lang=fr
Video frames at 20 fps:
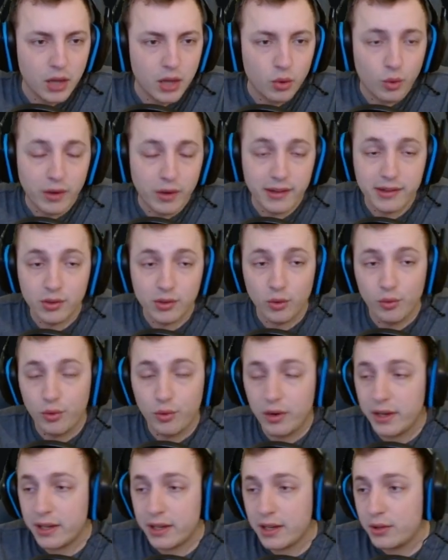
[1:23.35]
Donc là, si on
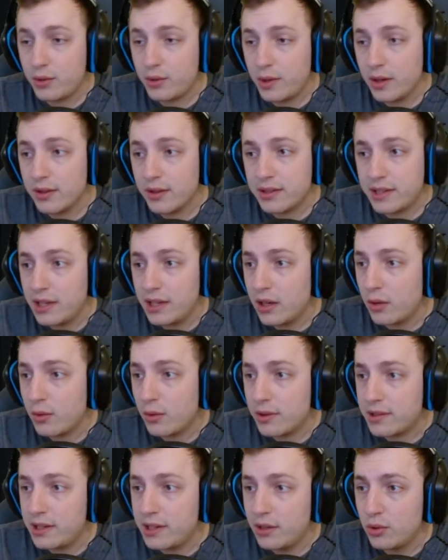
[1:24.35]
voulait calculer un skill 1
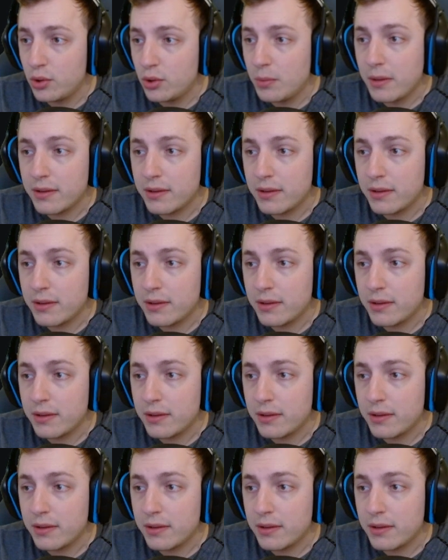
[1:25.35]
ou un skill 2,